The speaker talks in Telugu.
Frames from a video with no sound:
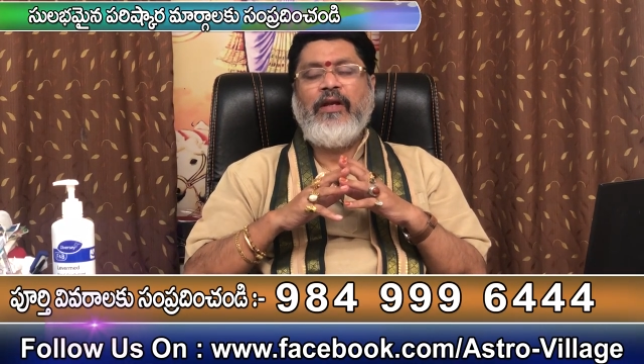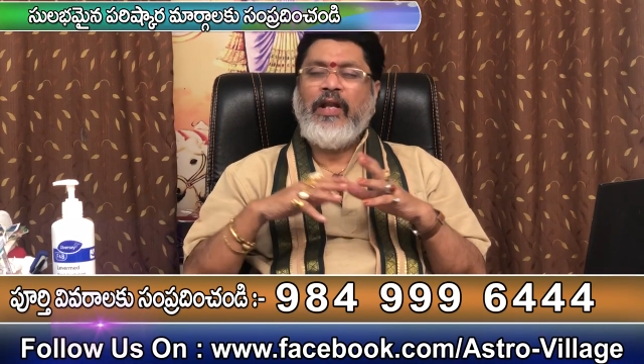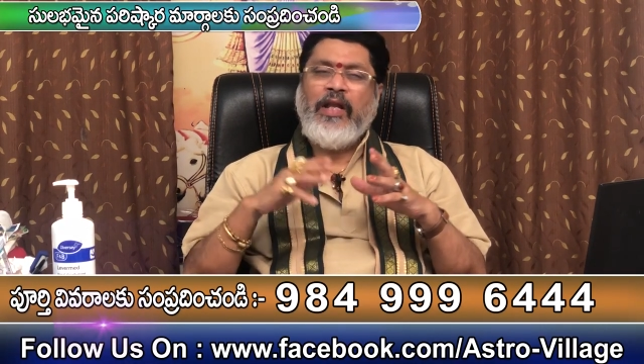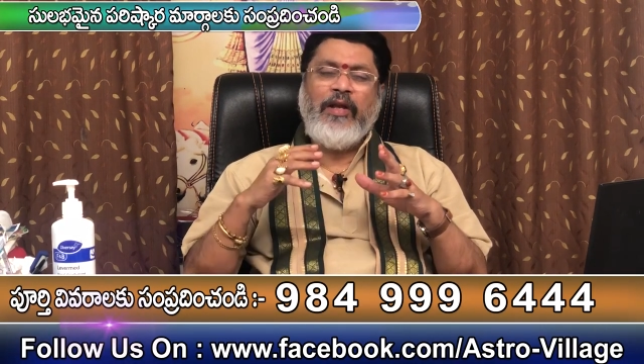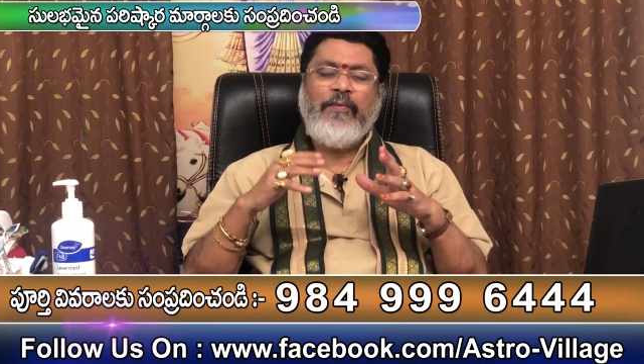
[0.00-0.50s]

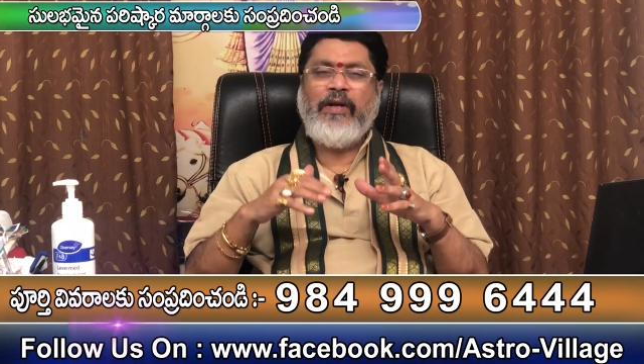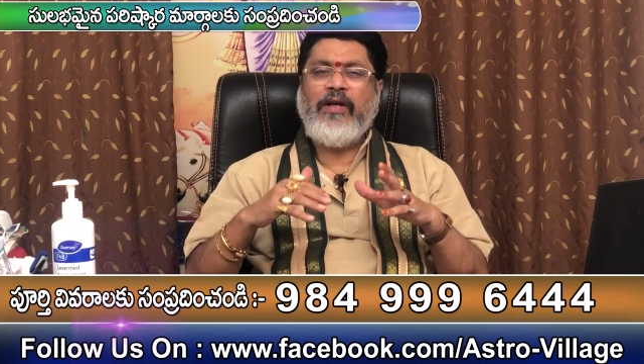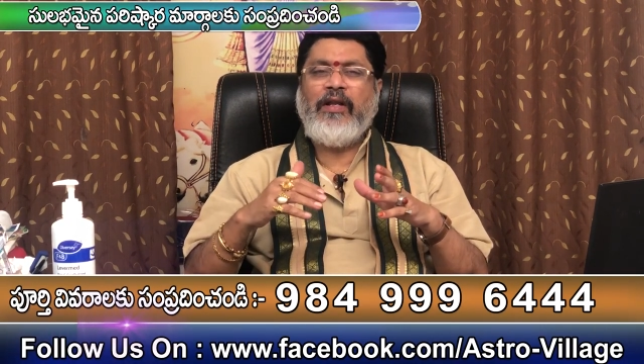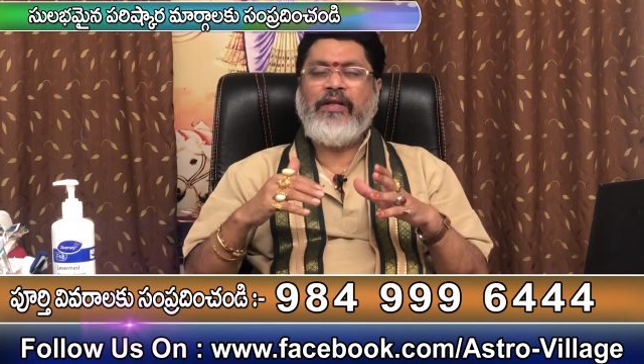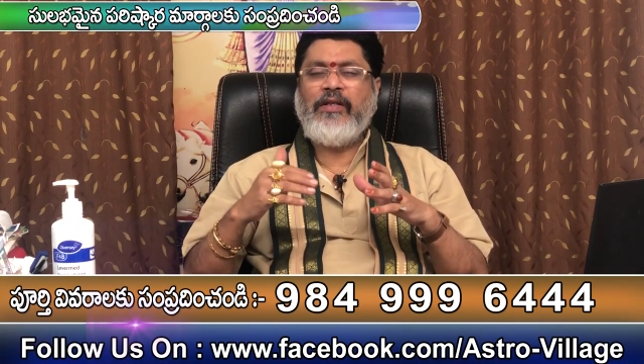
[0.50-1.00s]
అలాగే మఖా
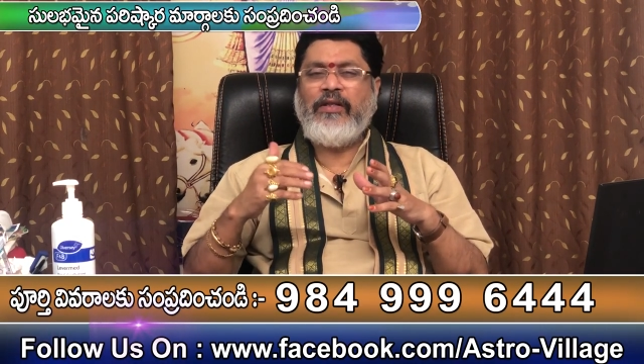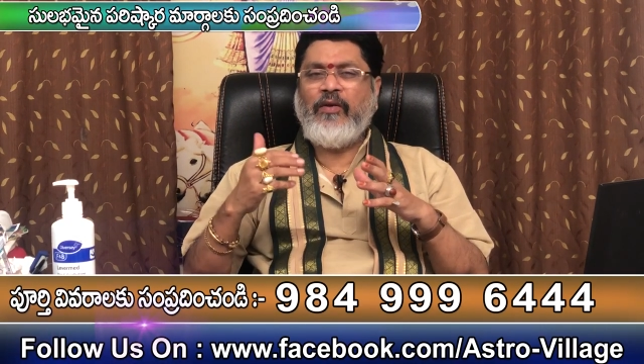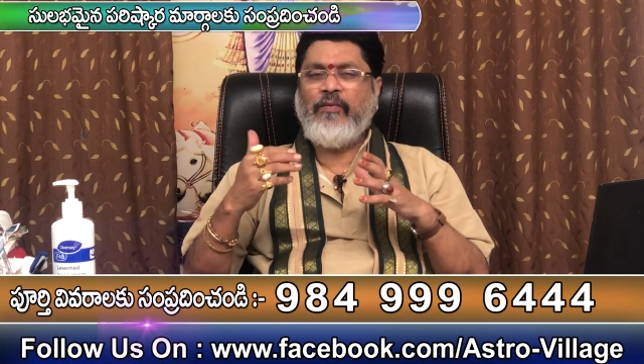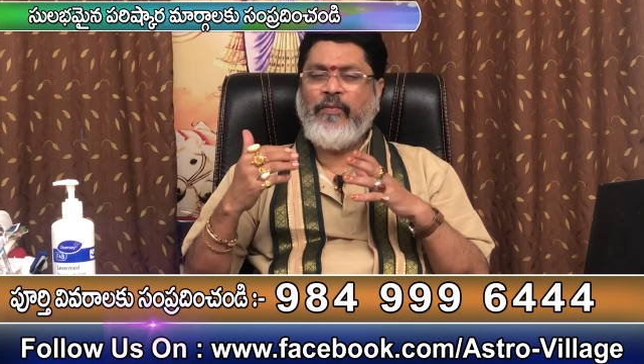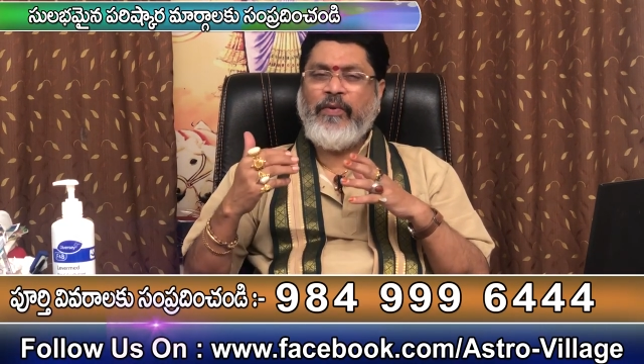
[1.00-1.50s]
నక్షత్రం
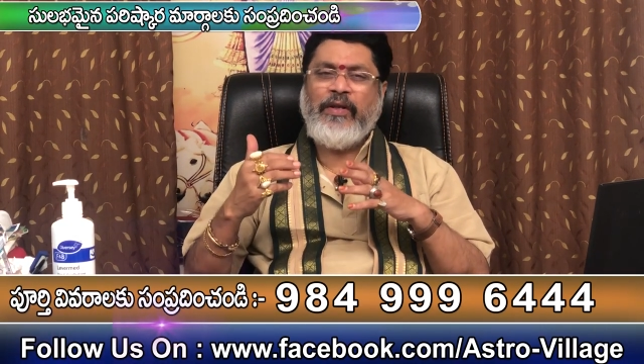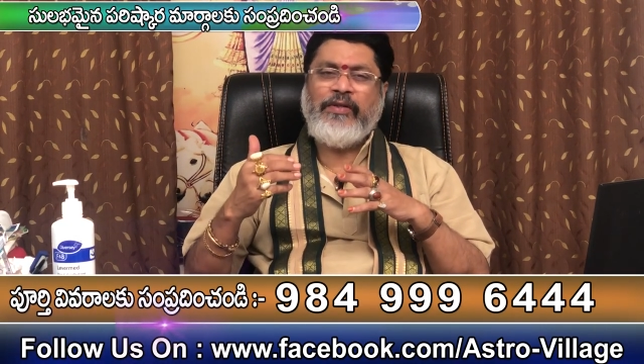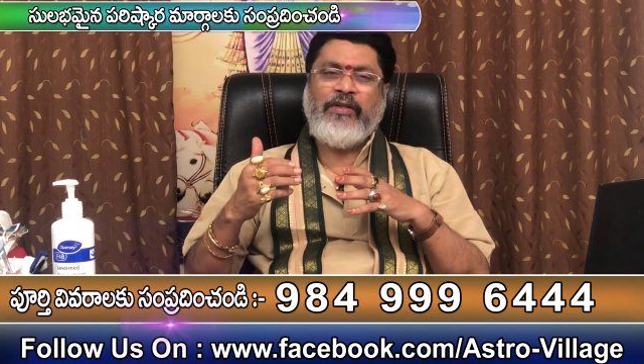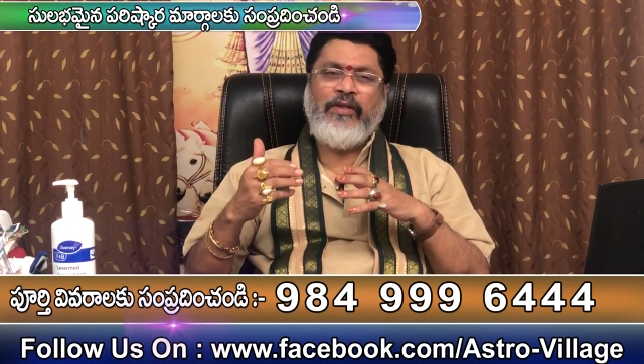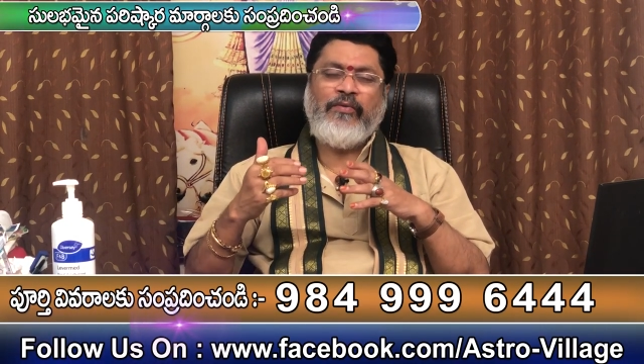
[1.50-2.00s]
పుబ్బా
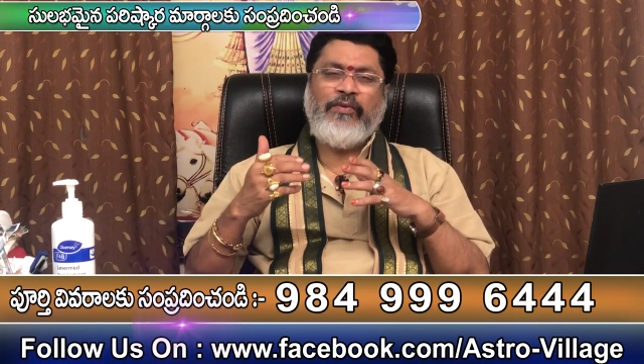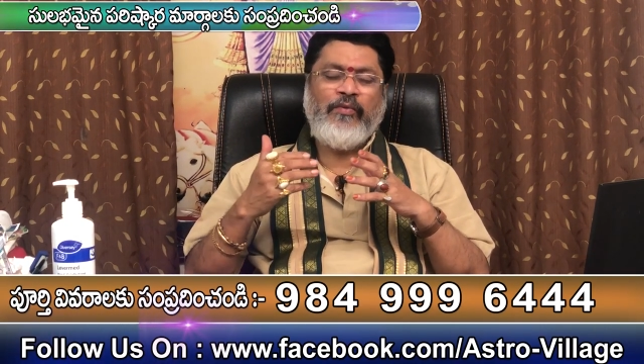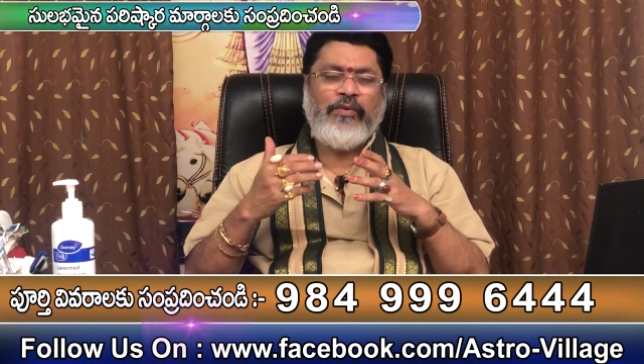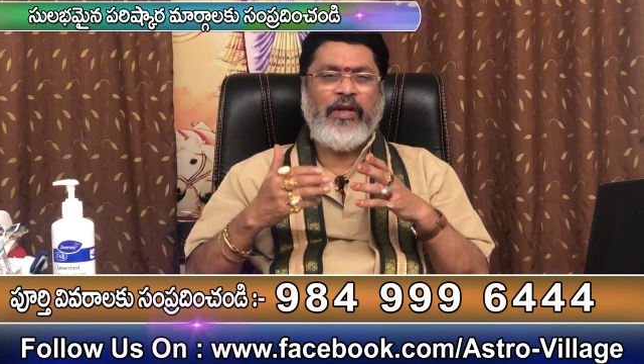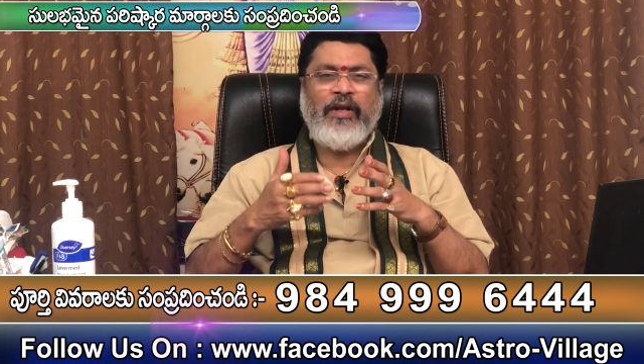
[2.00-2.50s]
నక్షత్రం ఉంది
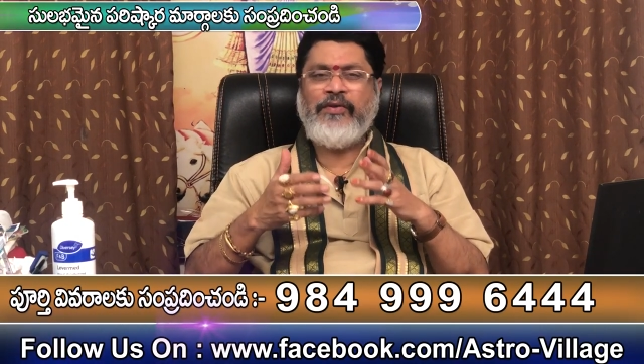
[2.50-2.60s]
ఉత్తరా